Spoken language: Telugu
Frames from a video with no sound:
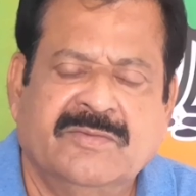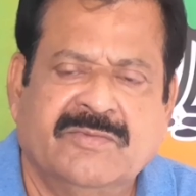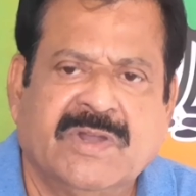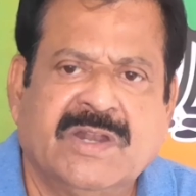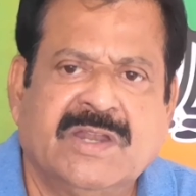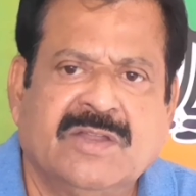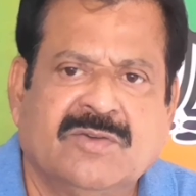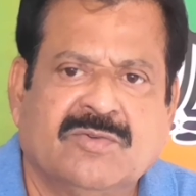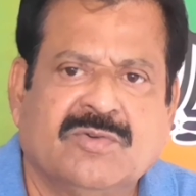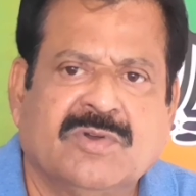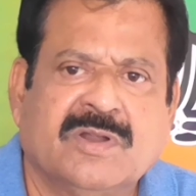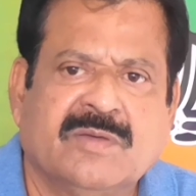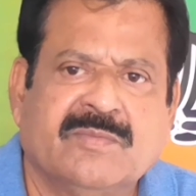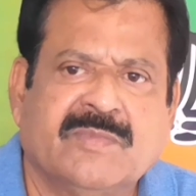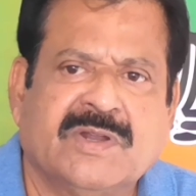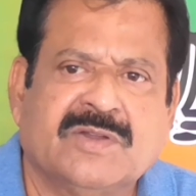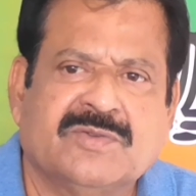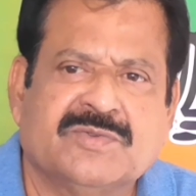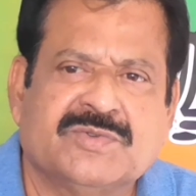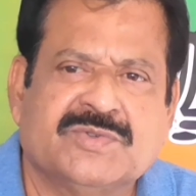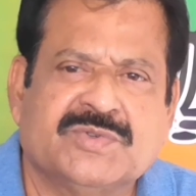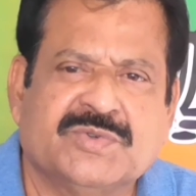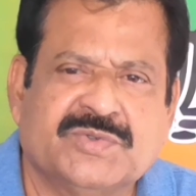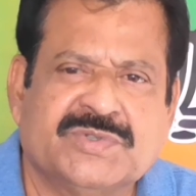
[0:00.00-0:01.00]
ఇవన్నీ కూడా
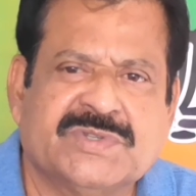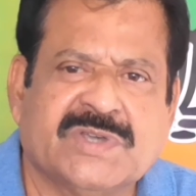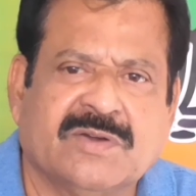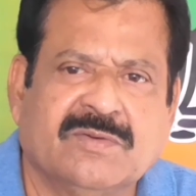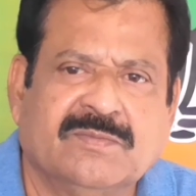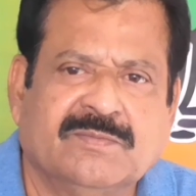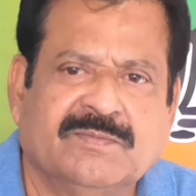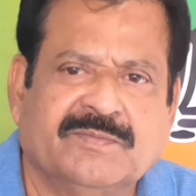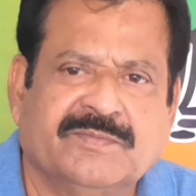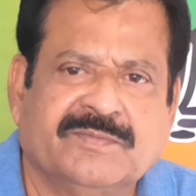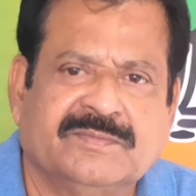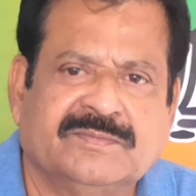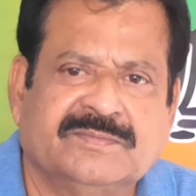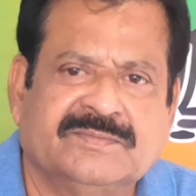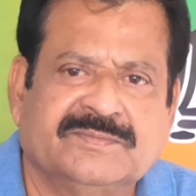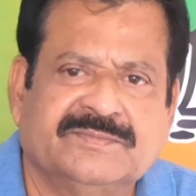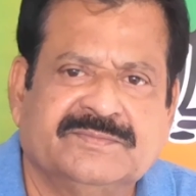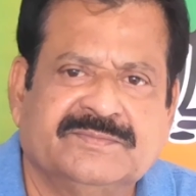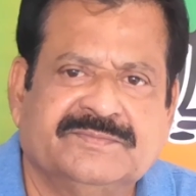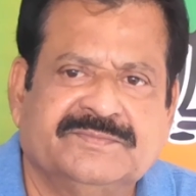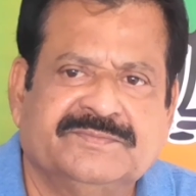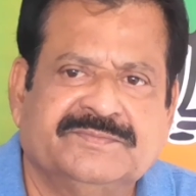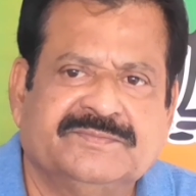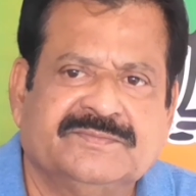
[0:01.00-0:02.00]
మనం చూసాం
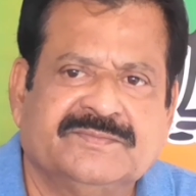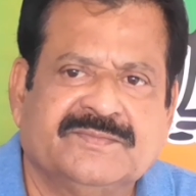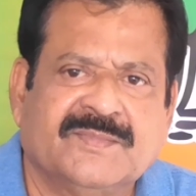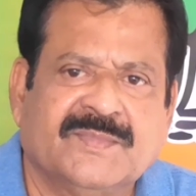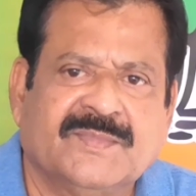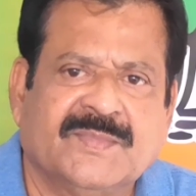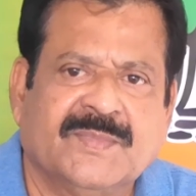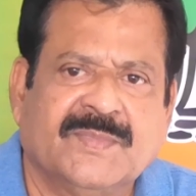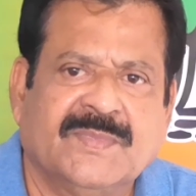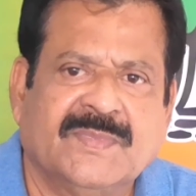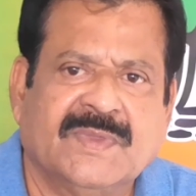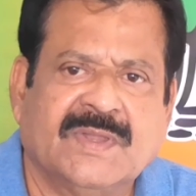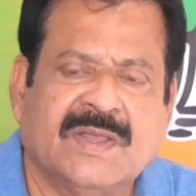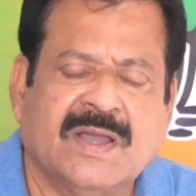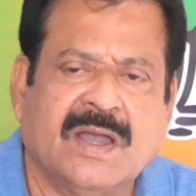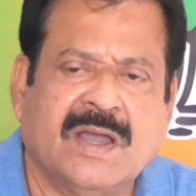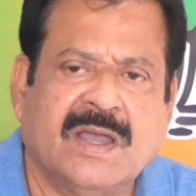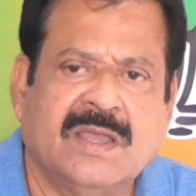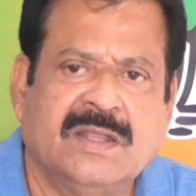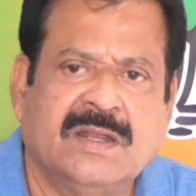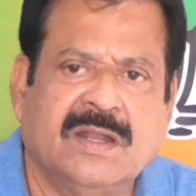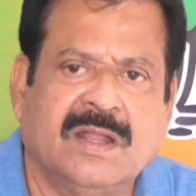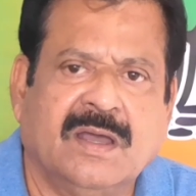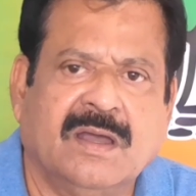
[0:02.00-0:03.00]

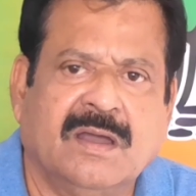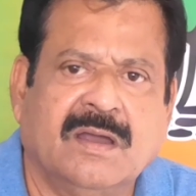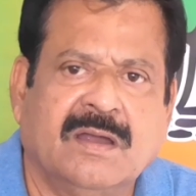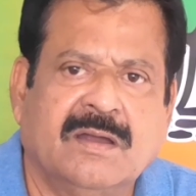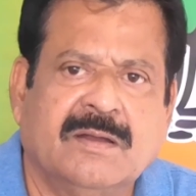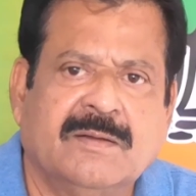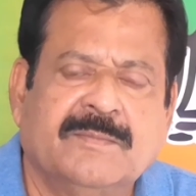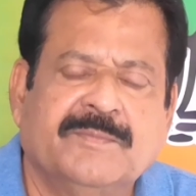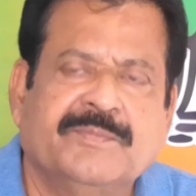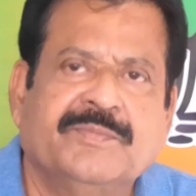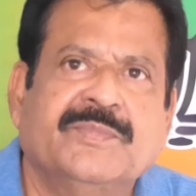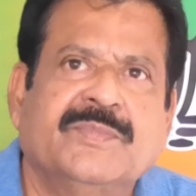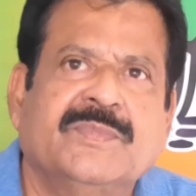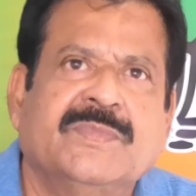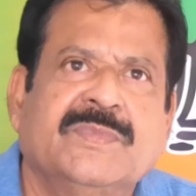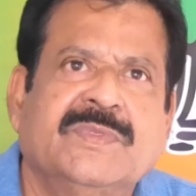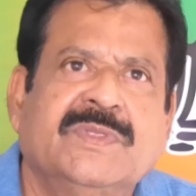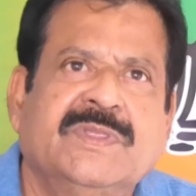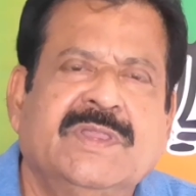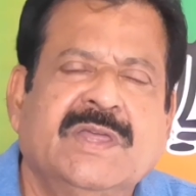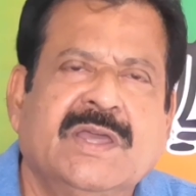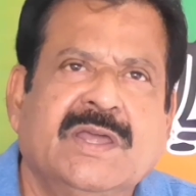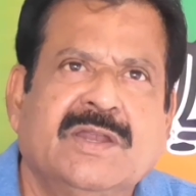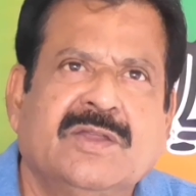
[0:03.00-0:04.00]
ఆయన
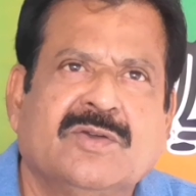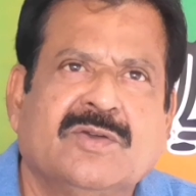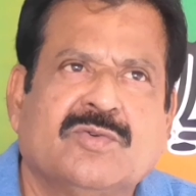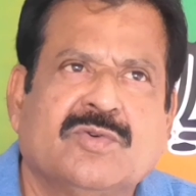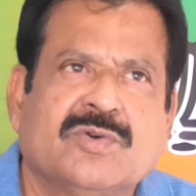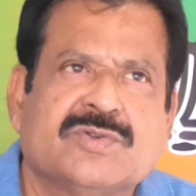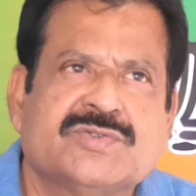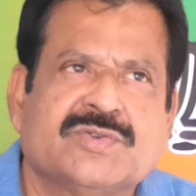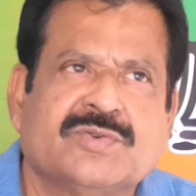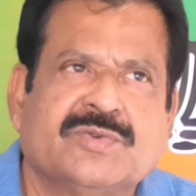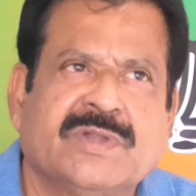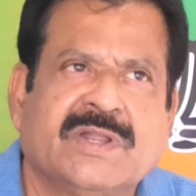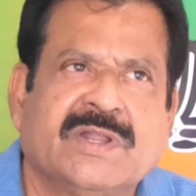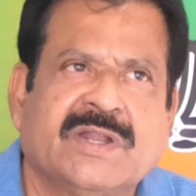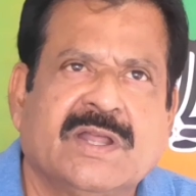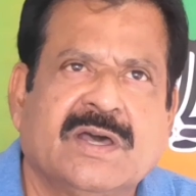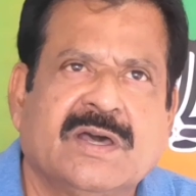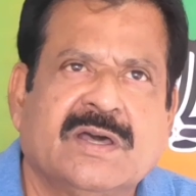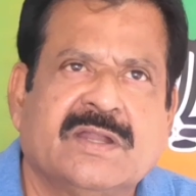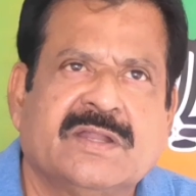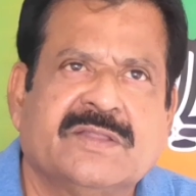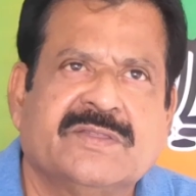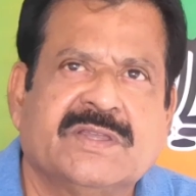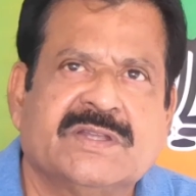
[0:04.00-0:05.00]
దేనికోసం
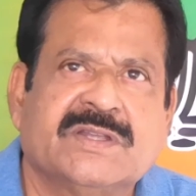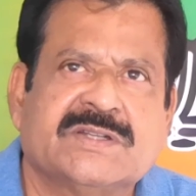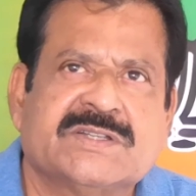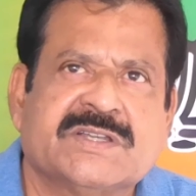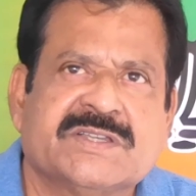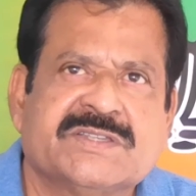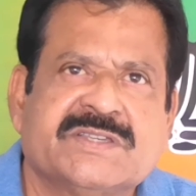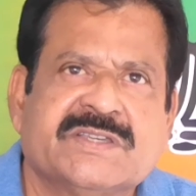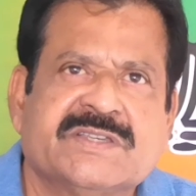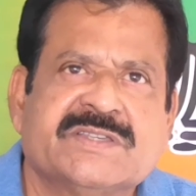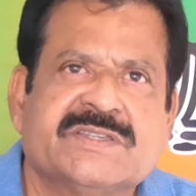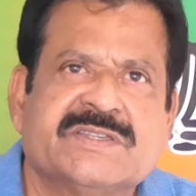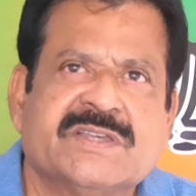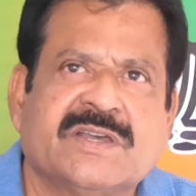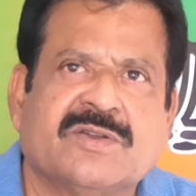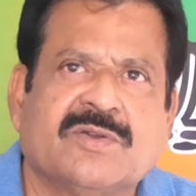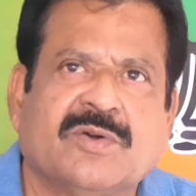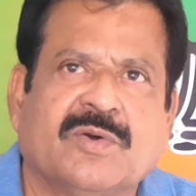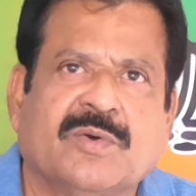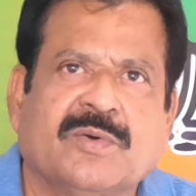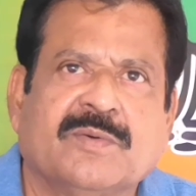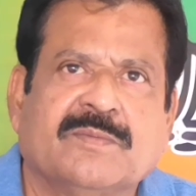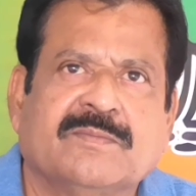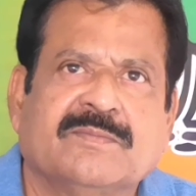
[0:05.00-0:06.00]
నిరాహార దీక్ష
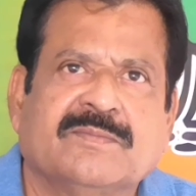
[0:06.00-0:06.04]
చేశారో